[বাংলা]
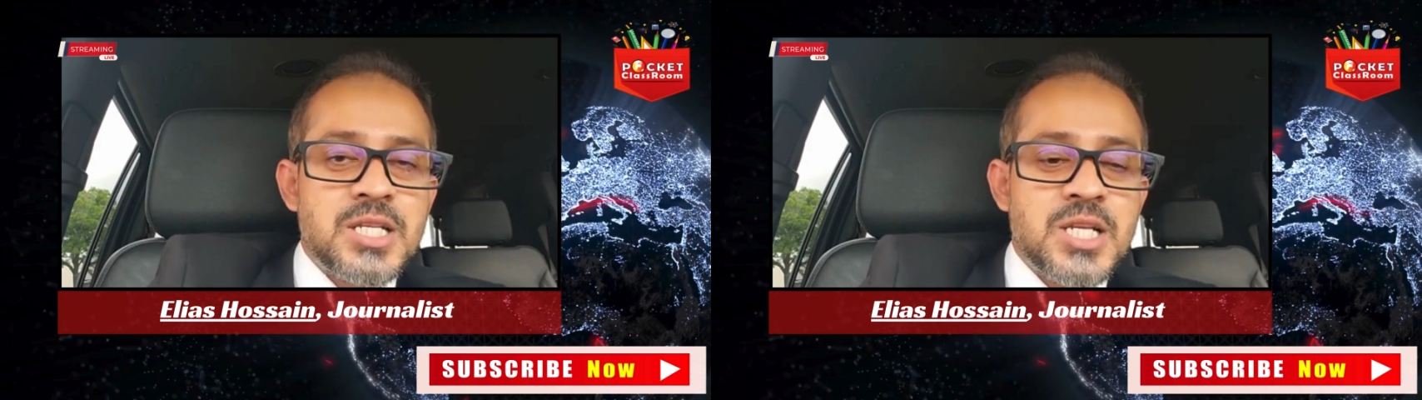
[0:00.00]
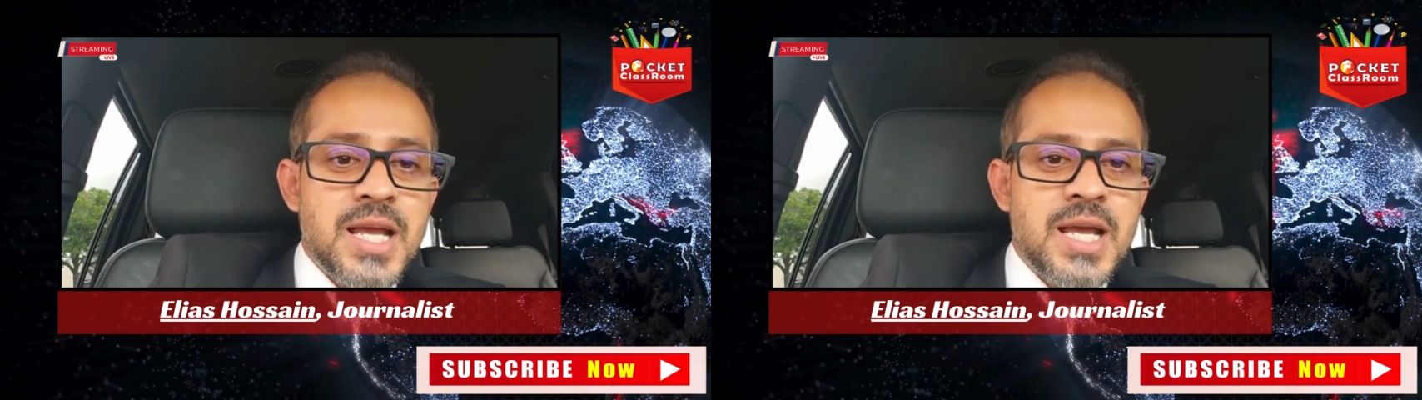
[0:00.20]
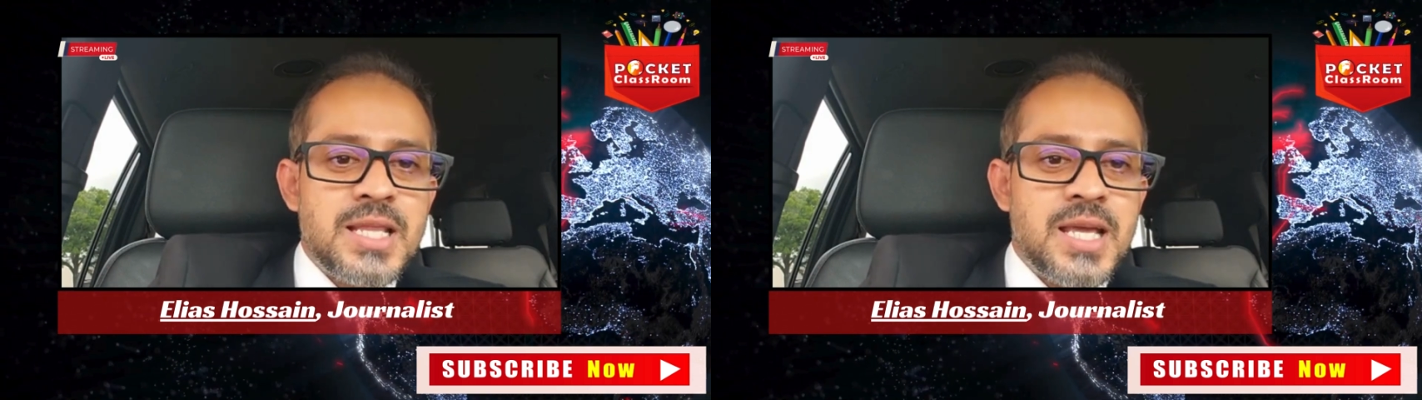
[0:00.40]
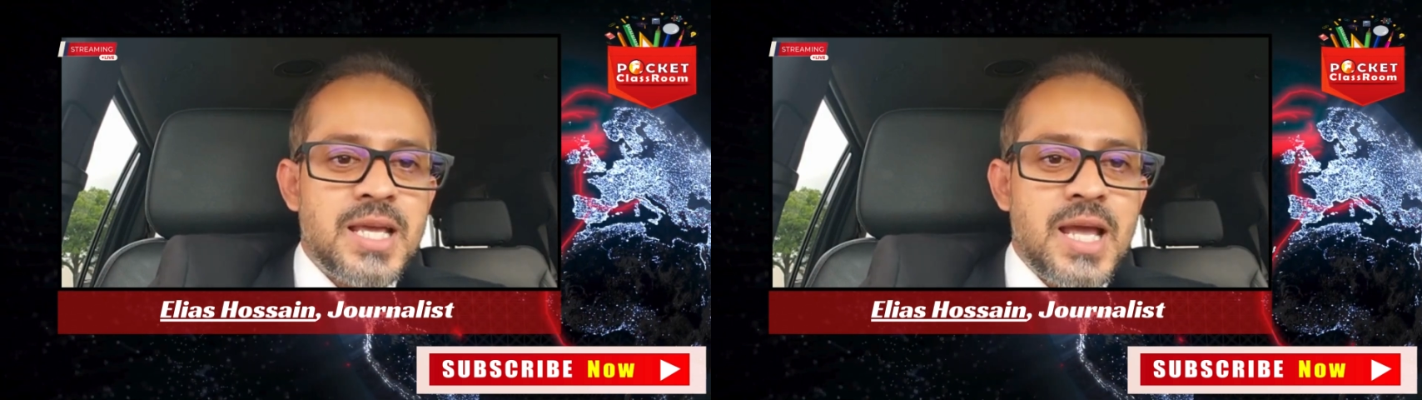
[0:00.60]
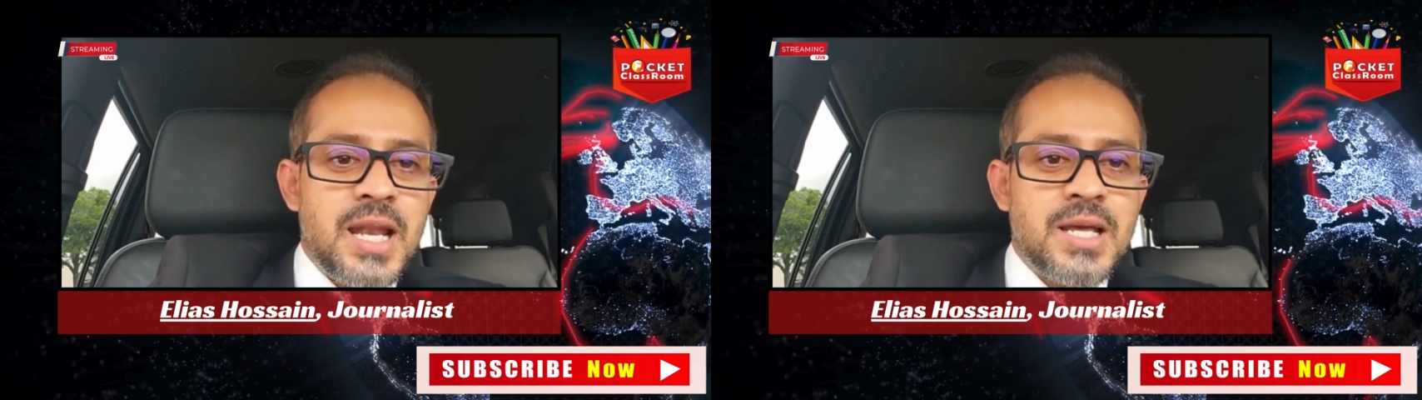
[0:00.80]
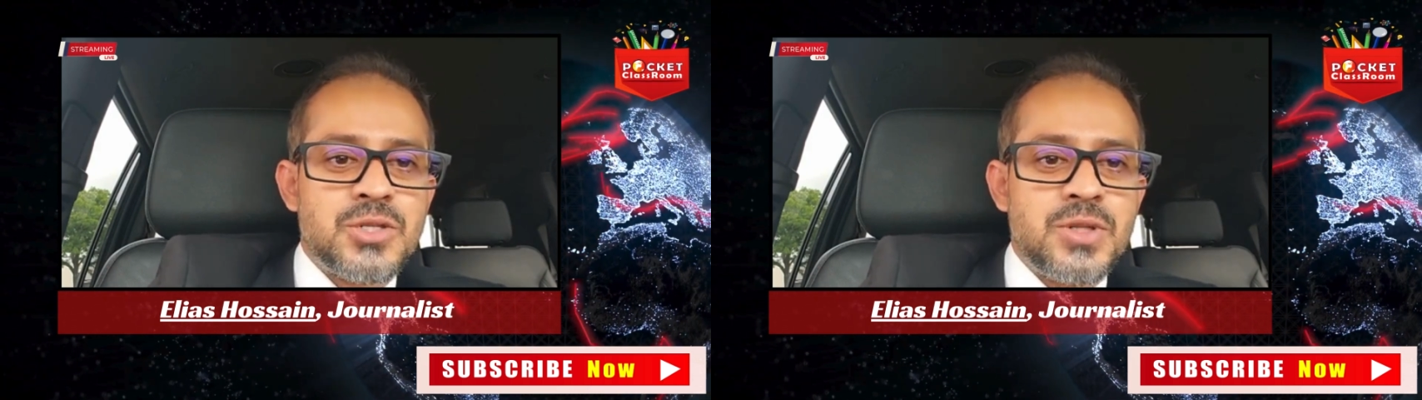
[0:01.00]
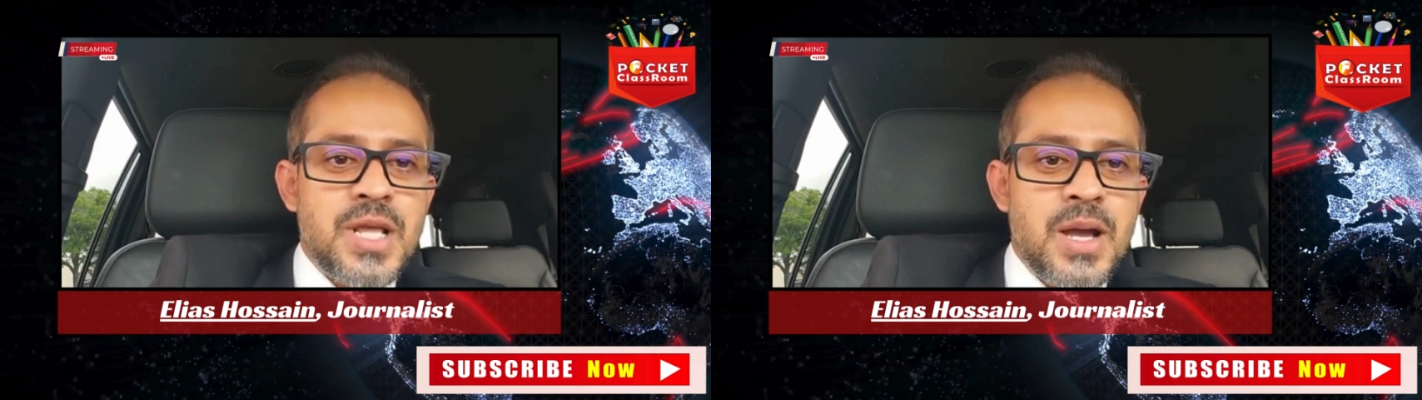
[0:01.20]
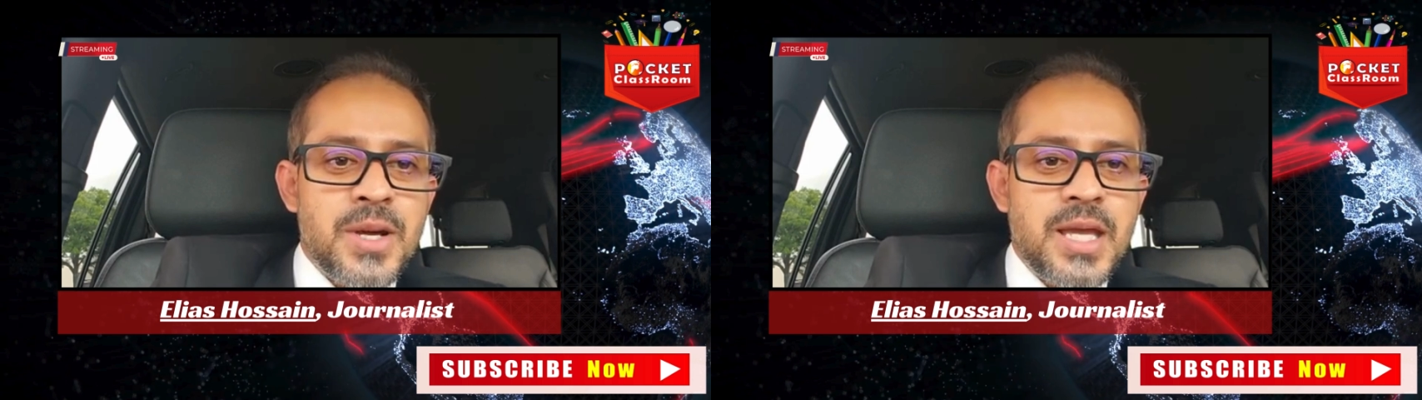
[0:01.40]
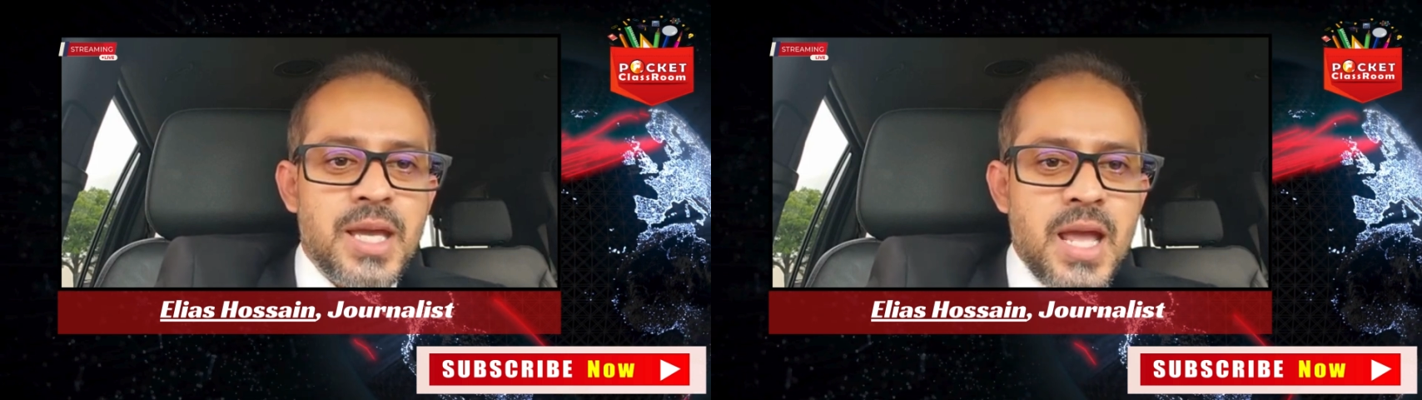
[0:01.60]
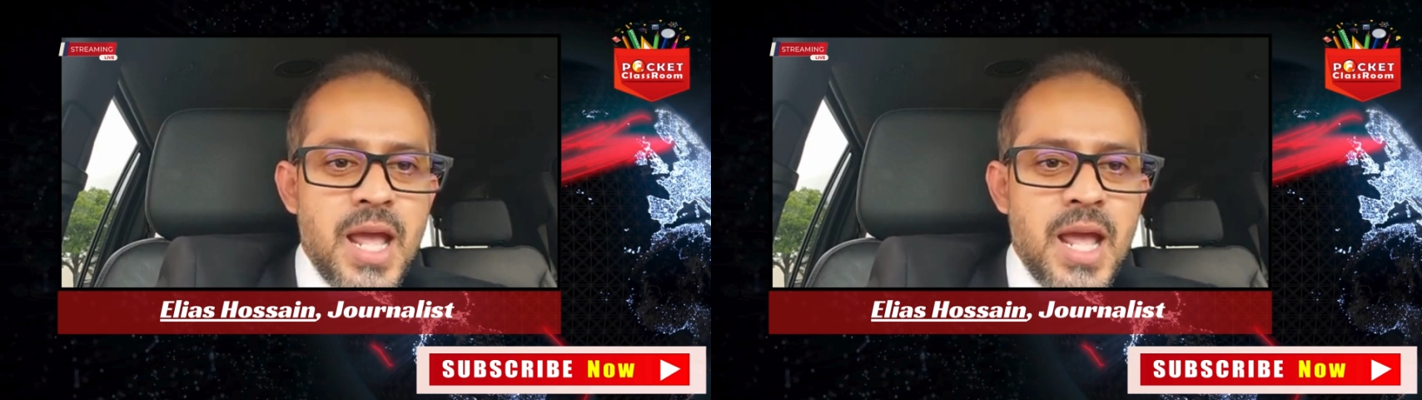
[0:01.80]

জায়গায় থেকে আল্লাহ যদি আমাকে